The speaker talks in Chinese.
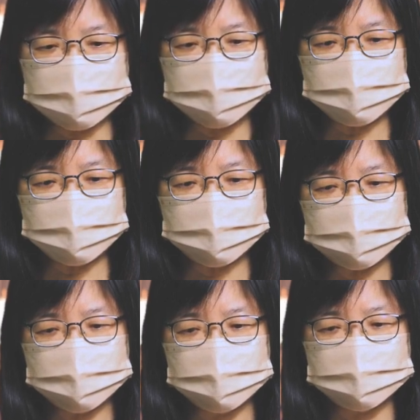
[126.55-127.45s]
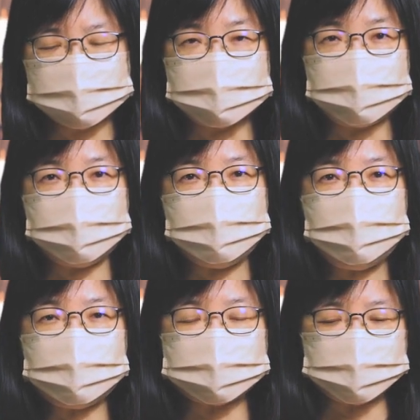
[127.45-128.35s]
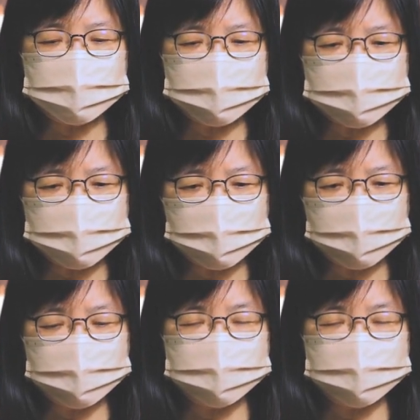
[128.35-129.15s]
示说你做的越多，